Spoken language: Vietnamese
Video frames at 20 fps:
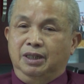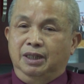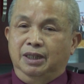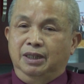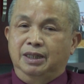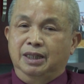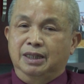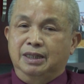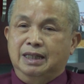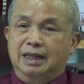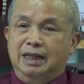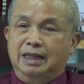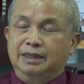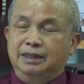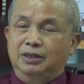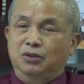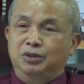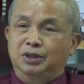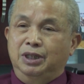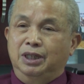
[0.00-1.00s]
cái tình trạng
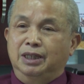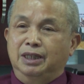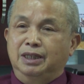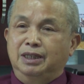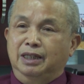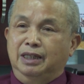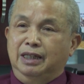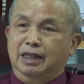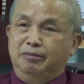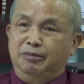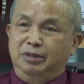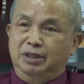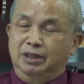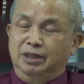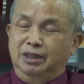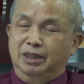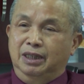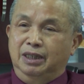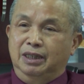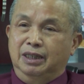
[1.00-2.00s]
yếu sinh lý ở nam
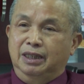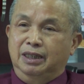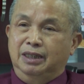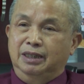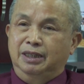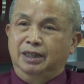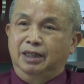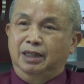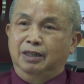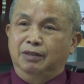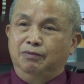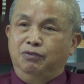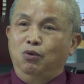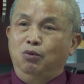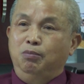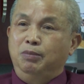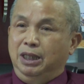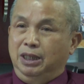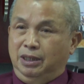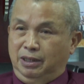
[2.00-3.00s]
giới hiện nay rất là phổ
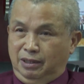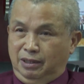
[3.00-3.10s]
biến.